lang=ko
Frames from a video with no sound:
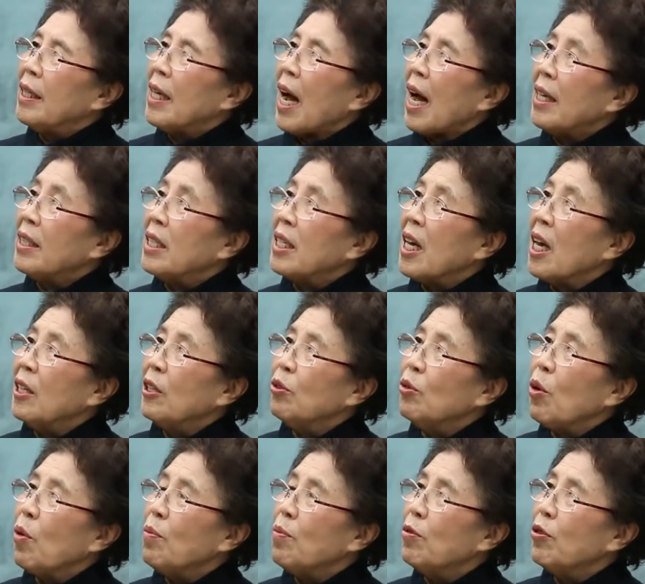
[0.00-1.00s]

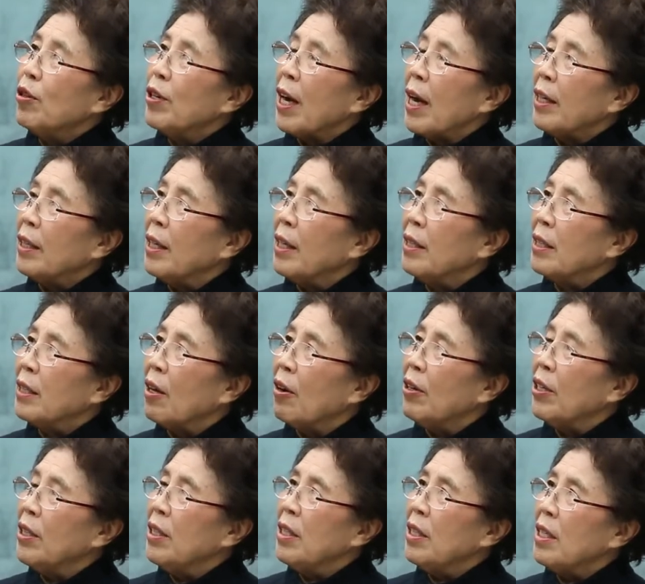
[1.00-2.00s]
야생동물을 향해서
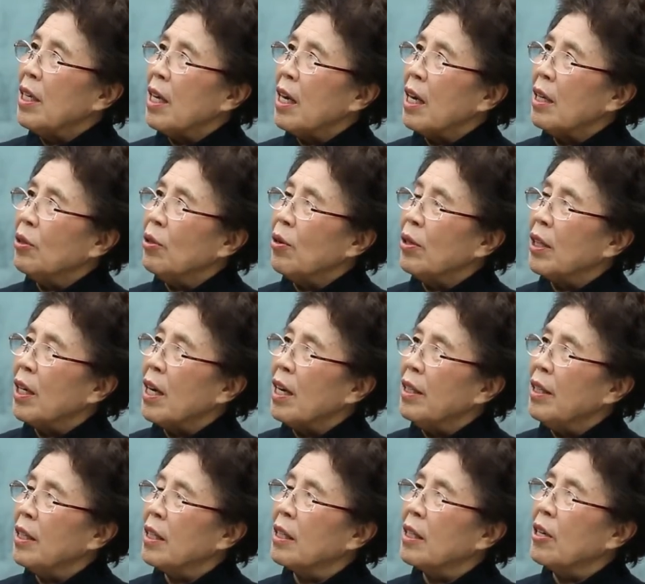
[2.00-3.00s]
언제라도
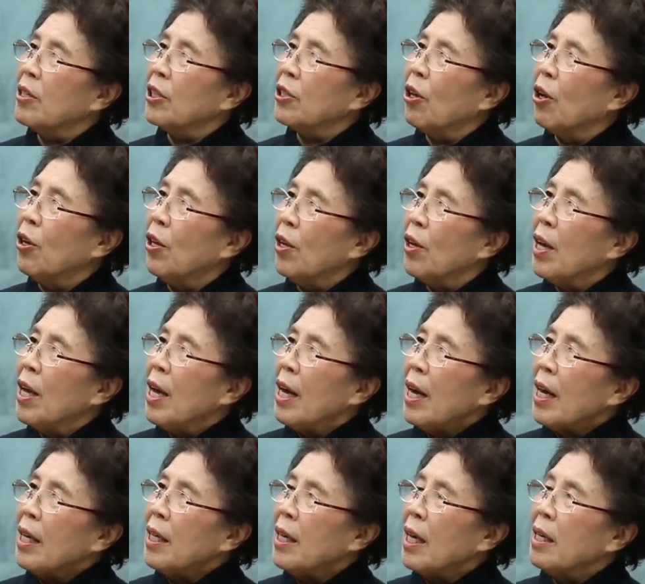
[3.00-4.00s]
껴있어서
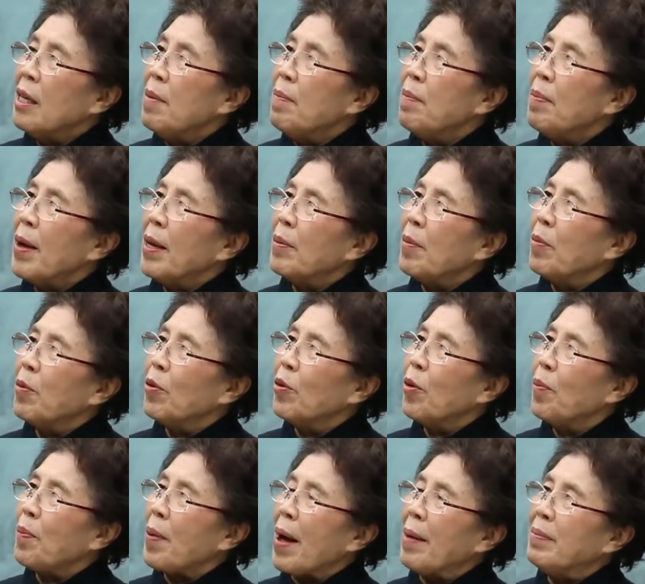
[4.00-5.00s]
하나님
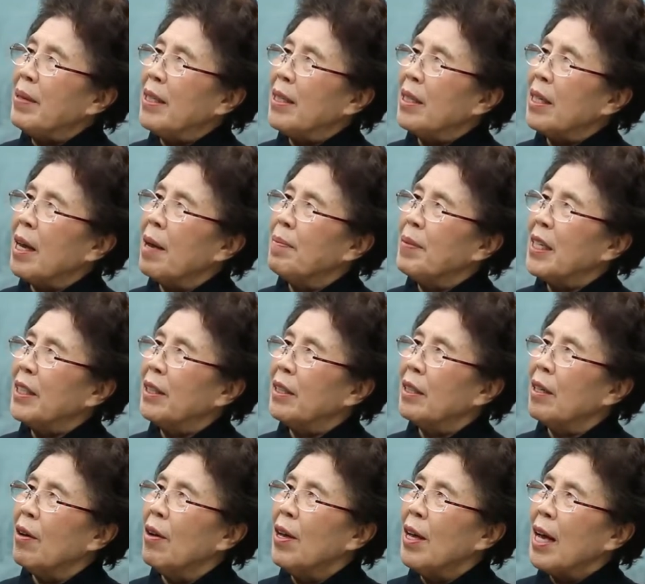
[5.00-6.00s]
바라보고 밤을
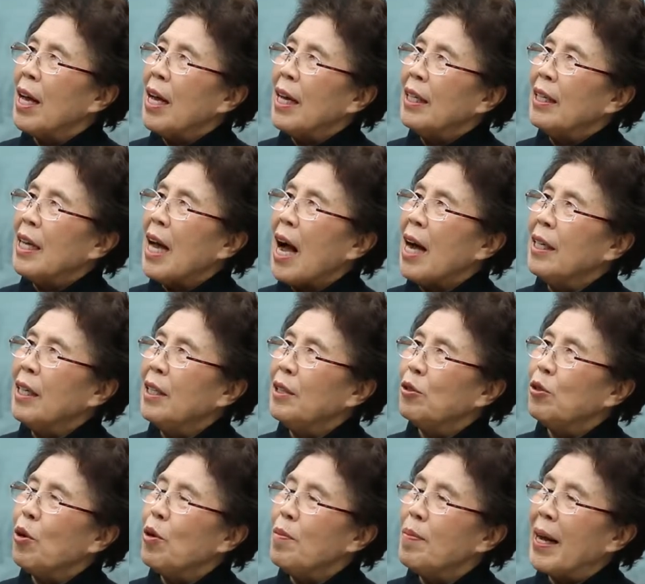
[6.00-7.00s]
새면서
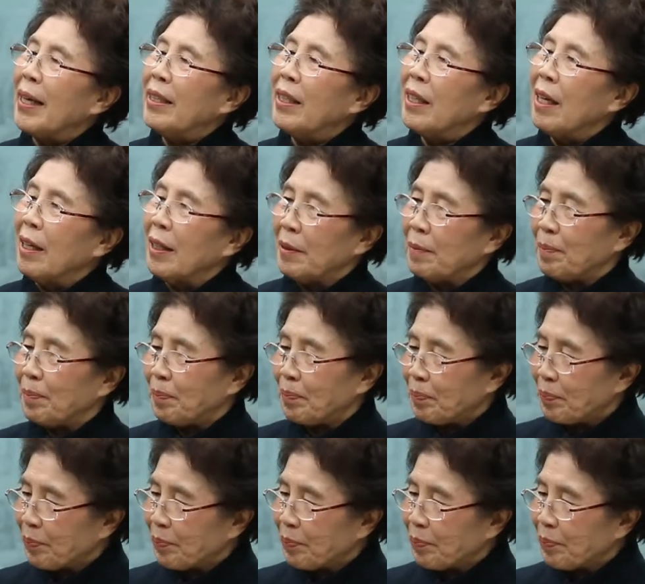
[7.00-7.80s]
양을 돌봤던